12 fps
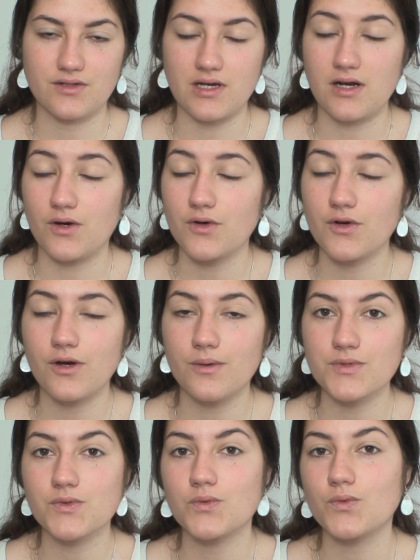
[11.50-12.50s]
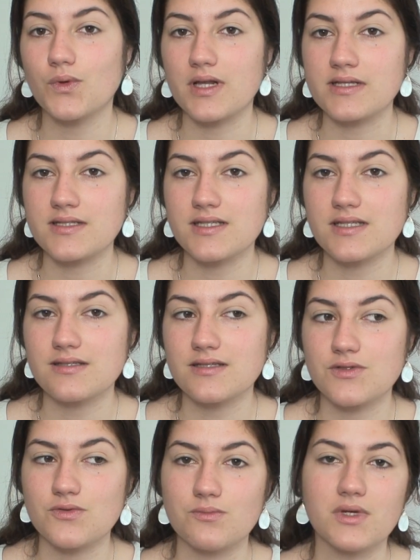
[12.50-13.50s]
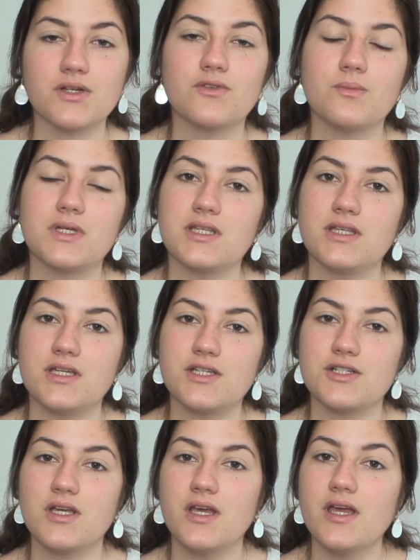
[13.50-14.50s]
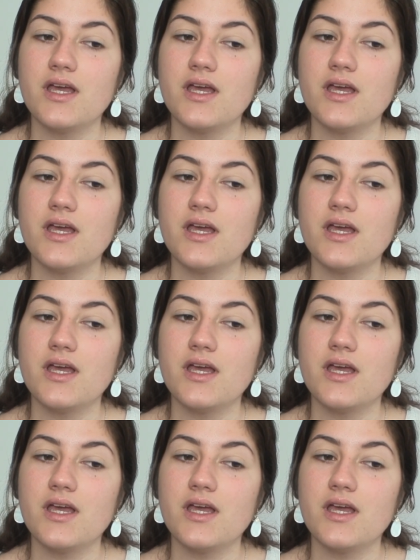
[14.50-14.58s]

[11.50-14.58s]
Alors comme son nom l'indique, c'est une marque de maquillage